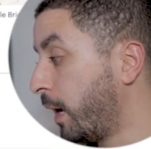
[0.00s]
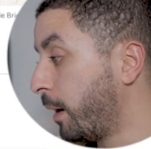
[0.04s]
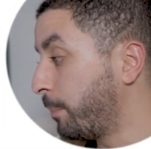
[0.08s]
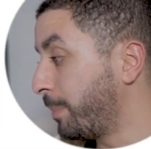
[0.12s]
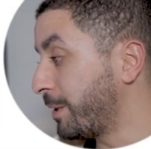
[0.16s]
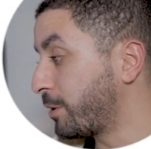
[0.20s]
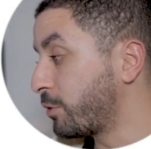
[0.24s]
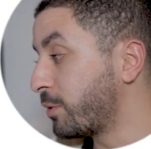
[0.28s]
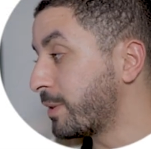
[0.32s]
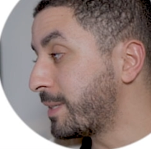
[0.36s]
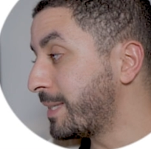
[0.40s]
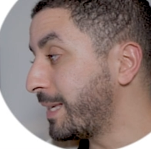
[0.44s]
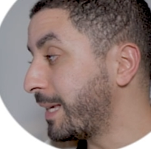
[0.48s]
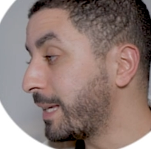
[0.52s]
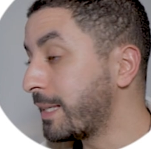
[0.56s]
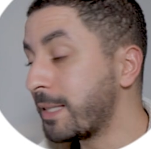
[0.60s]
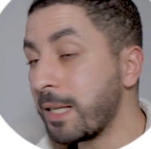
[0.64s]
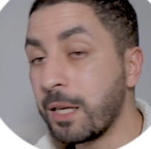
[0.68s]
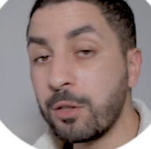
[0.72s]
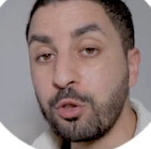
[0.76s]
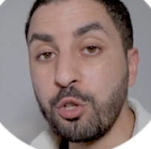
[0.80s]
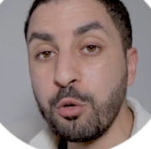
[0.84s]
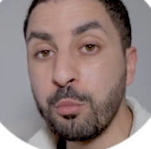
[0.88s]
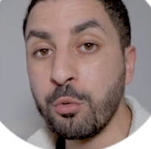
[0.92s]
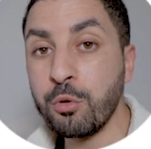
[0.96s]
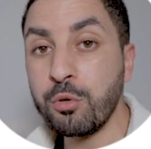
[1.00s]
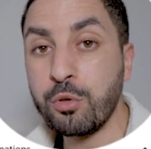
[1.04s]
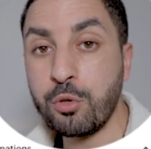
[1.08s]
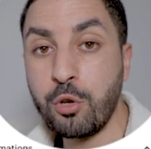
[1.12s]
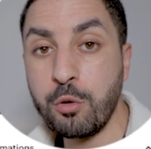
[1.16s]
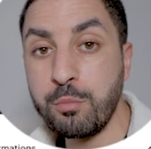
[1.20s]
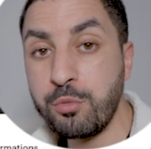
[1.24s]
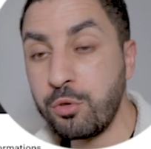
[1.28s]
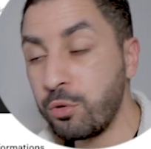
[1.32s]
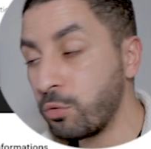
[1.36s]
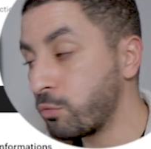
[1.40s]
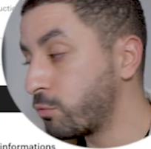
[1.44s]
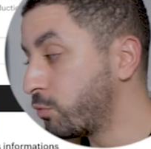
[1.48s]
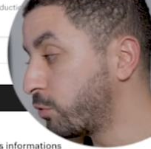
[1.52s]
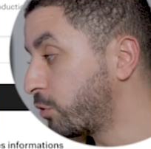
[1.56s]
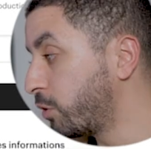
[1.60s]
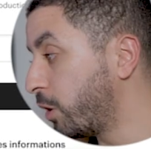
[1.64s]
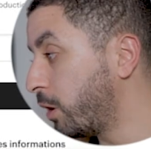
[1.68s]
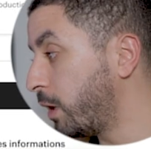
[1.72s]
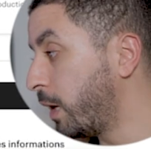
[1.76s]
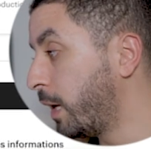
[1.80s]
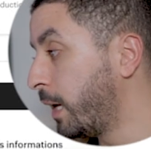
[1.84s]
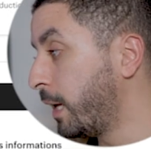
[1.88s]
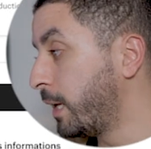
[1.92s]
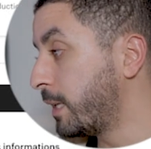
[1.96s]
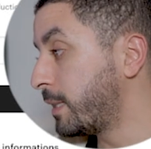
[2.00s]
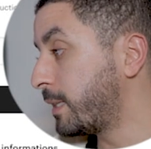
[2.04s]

Parce que c'est exactement comme sur Google,